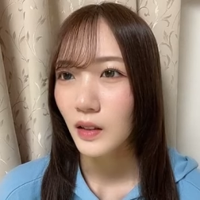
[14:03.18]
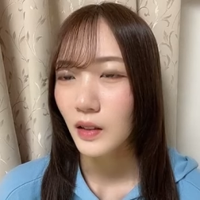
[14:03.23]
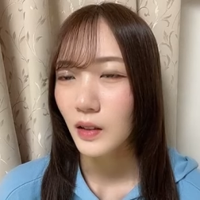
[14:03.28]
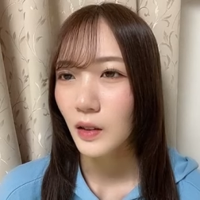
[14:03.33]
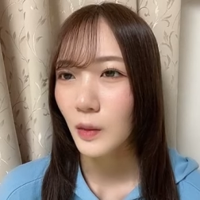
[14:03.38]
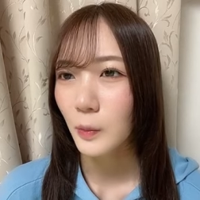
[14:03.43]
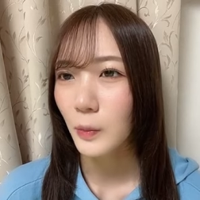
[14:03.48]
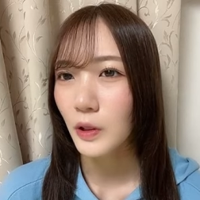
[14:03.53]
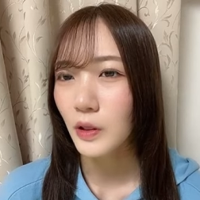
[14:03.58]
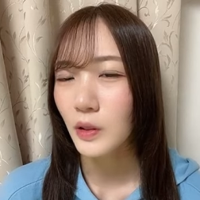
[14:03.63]

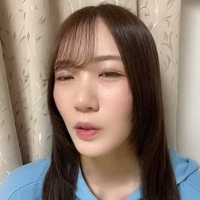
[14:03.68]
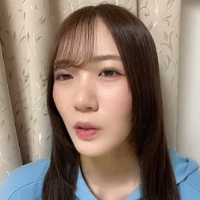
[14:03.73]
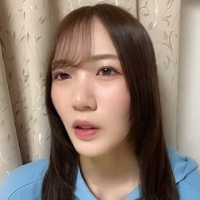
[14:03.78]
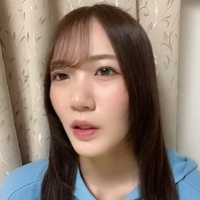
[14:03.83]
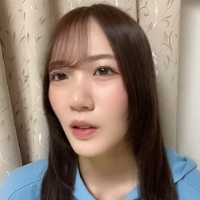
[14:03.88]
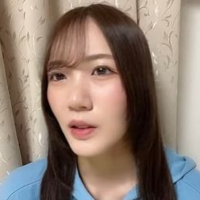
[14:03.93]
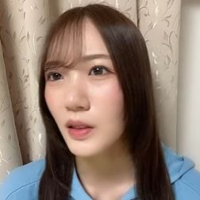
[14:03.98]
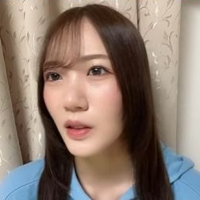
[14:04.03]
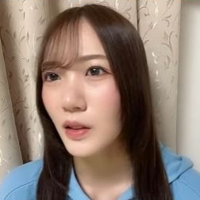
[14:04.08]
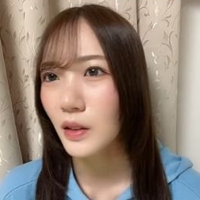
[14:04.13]
やっぱ今日
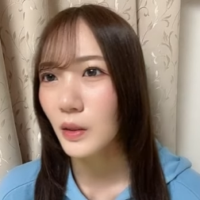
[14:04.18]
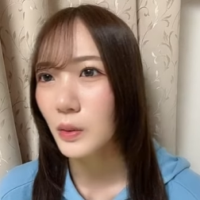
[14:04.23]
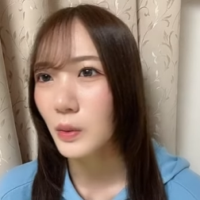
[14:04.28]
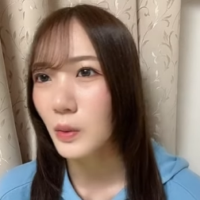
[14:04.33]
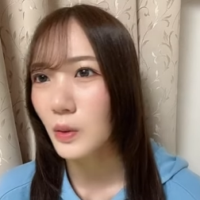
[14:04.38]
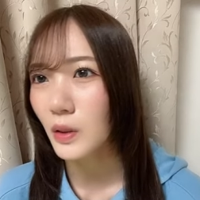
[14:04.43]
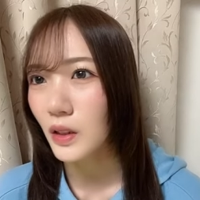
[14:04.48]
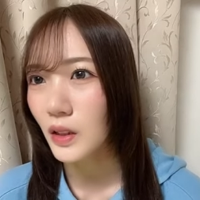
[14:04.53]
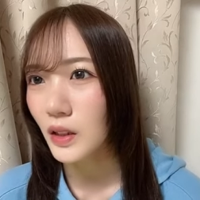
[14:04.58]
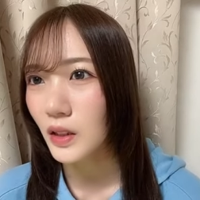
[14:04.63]
走った
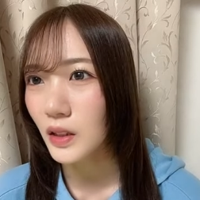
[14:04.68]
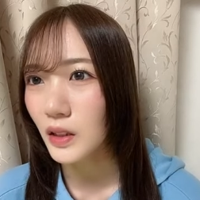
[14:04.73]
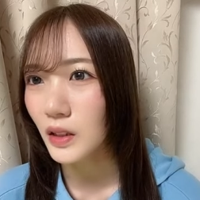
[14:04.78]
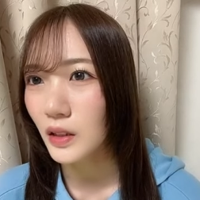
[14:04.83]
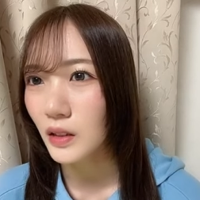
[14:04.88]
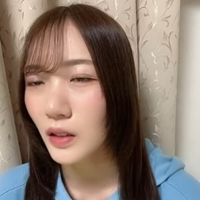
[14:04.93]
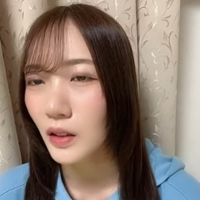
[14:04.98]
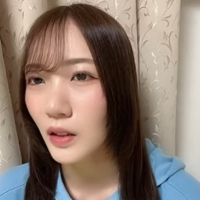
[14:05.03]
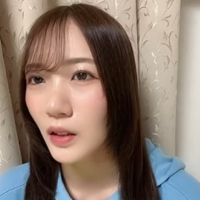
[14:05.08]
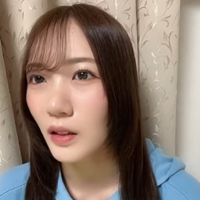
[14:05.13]
方がいいん
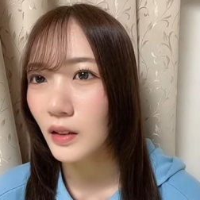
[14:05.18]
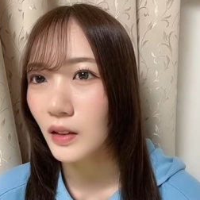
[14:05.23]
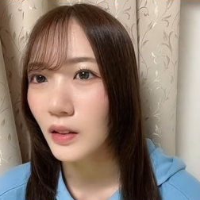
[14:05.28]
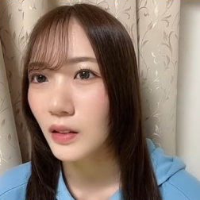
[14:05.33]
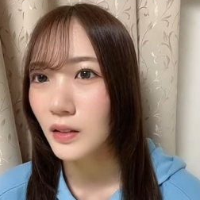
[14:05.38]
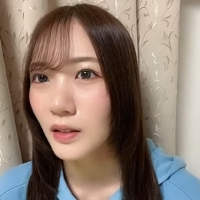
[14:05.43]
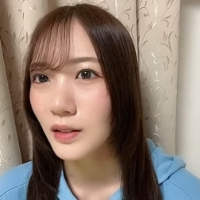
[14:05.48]
かな